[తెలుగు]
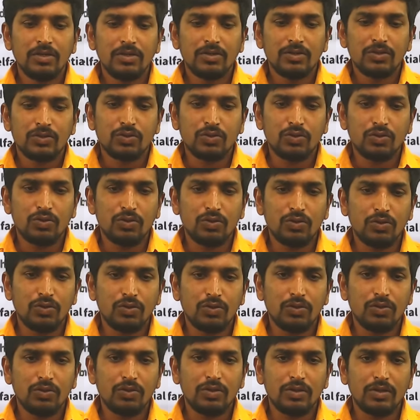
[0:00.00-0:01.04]
సో
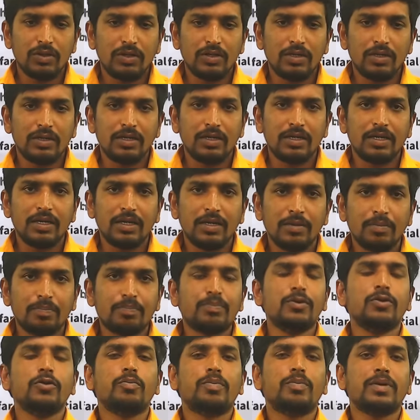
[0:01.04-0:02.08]

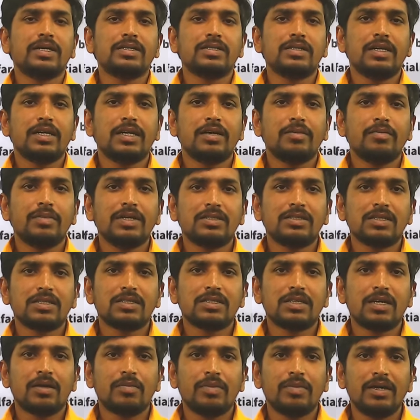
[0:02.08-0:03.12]
ఇప్పుడు ప్రజెంట్
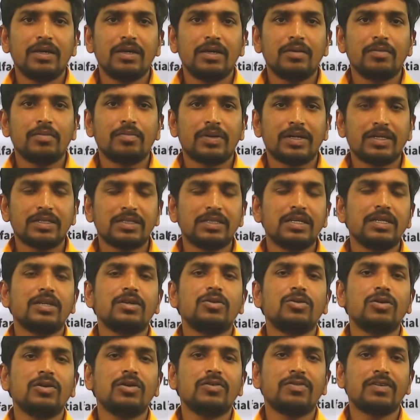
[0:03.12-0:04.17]
ఎంహెచ్ఎస్ఆర్బి ప్రజెంట్
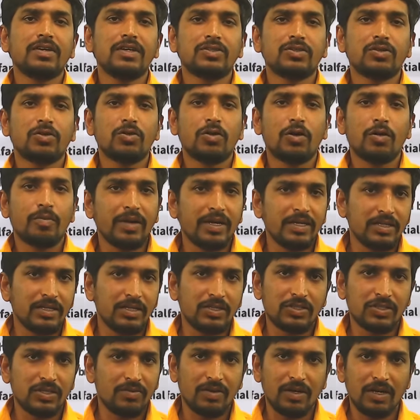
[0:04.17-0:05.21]
నోటిఫికేషన్లో అప్లై
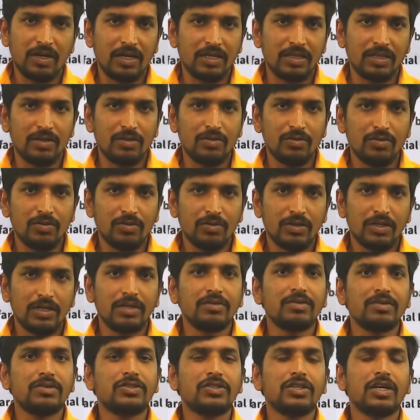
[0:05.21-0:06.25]
చేసిన వాళ్ళందరూ ఈ
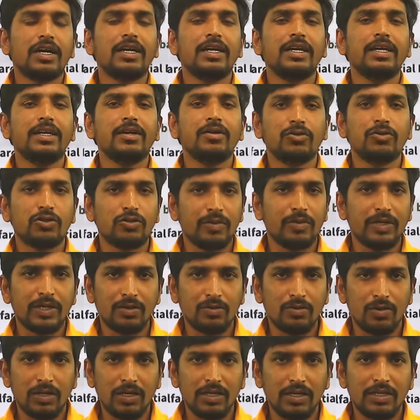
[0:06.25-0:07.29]
విషయాన్ని
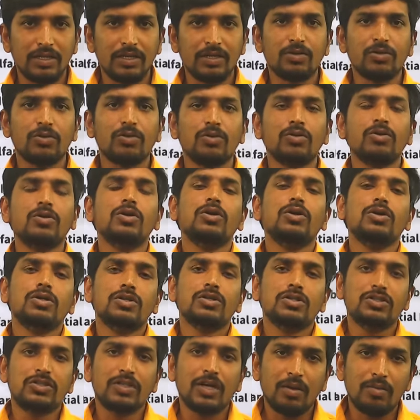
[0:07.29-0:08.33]
గుర్తుపెట్టుకోవాలి దీంట్లో
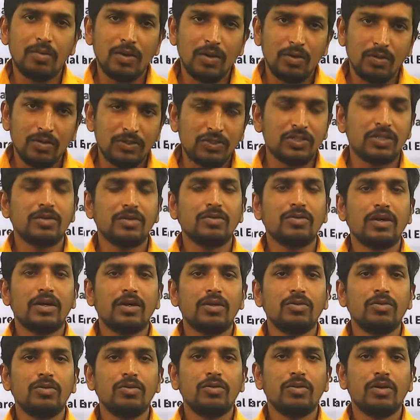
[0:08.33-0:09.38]
జాబ్లో వచ్చిన
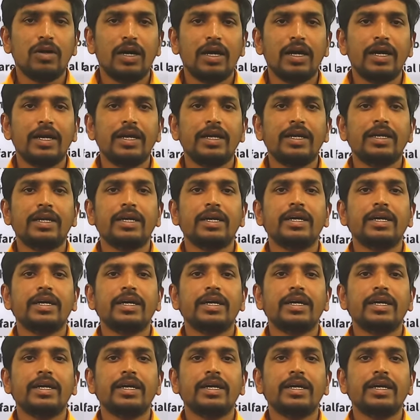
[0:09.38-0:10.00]
వాళ్ళు అండ్